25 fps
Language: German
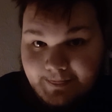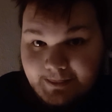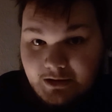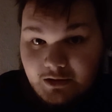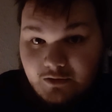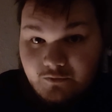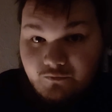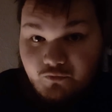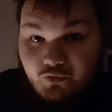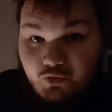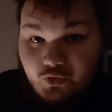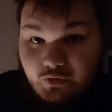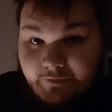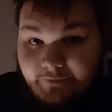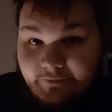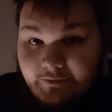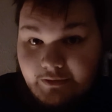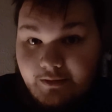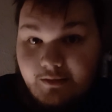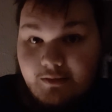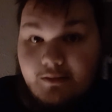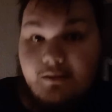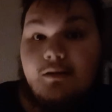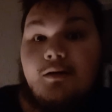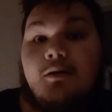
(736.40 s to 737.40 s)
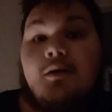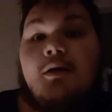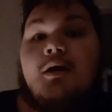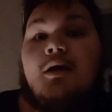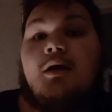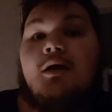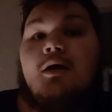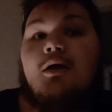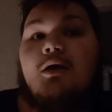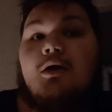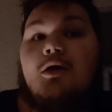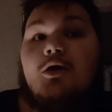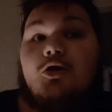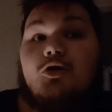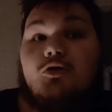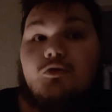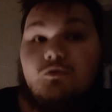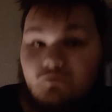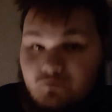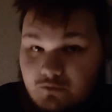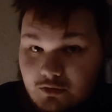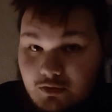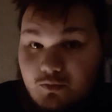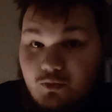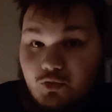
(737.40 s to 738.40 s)
dann würde ich sagen,
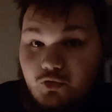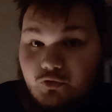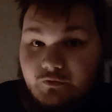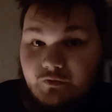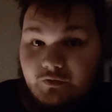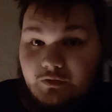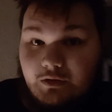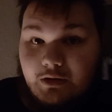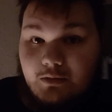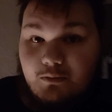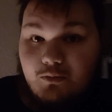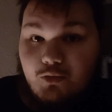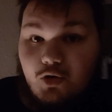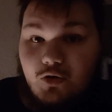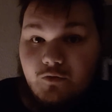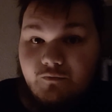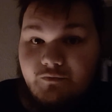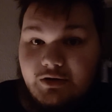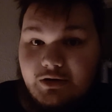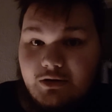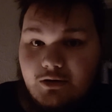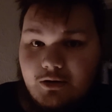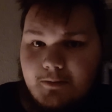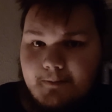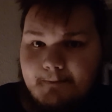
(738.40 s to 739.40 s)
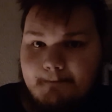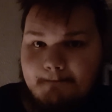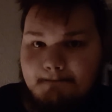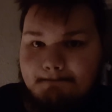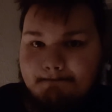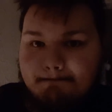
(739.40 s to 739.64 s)
sehen wir uns direkt morgen wieder.